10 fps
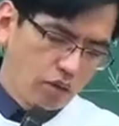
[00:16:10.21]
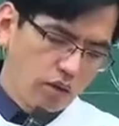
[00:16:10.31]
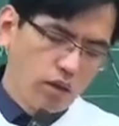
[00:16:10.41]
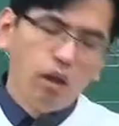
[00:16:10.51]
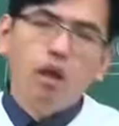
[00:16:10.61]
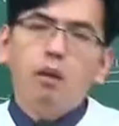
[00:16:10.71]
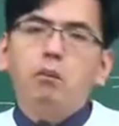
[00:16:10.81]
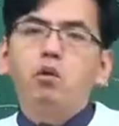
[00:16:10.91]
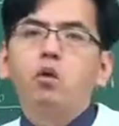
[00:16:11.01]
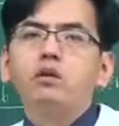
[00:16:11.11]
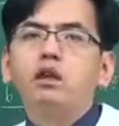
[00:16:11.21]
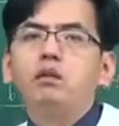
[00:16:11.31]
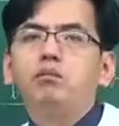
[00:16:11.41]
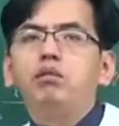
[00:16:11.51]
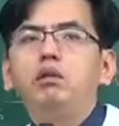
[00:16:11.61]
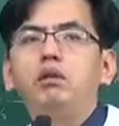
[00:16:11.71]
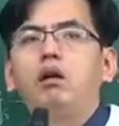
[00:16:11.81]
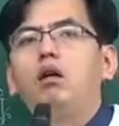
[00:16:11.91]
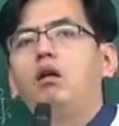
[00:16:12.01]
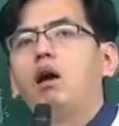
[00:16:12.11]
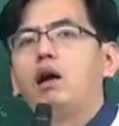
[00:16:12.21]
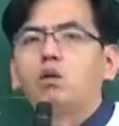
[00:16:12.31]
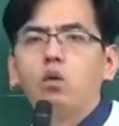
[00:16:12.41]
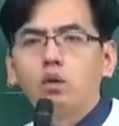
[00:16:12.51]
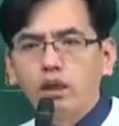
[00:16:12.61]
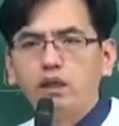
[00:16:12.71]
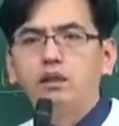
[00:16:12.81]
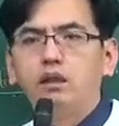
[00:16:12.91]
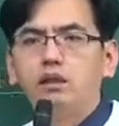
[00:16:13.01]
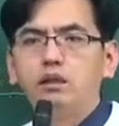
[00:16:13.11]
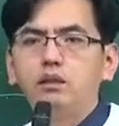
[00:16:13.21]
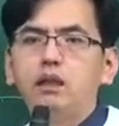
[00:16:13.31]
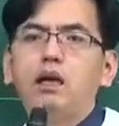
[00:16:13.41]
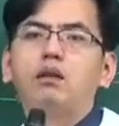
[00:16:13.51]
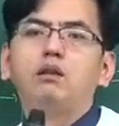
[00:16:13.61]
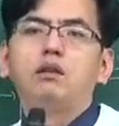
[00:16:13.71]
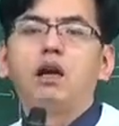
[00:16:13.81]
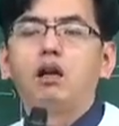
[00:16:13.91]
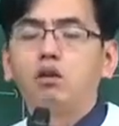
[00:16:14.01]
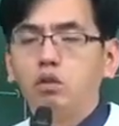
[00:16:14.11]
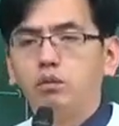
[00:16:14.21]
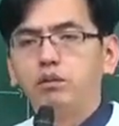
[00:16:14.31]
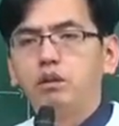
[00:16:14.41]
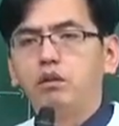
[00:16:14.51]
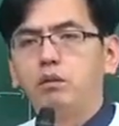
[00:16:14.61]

그래서 목욕장을 불허하고 있는 자 더 이상 갈 것도 없어요.